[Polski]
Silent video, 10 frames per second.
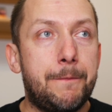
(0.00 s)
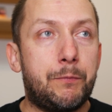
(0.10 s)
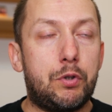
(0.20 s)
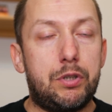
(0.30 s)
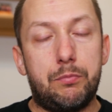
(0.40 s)

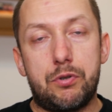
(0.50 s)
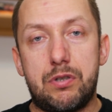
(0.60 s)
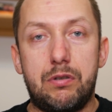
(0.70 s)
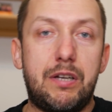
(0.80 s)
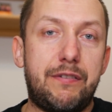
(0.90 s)
No i
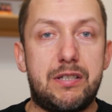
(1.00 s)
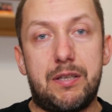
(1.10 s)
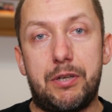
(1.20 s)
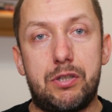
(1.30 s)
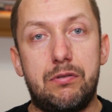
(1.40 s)
możesz dodawać
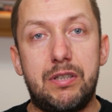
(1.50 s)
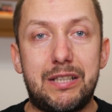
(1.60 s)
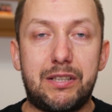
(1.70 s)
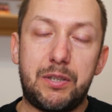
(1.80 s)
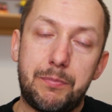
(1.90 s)
tam jakieś dodatki,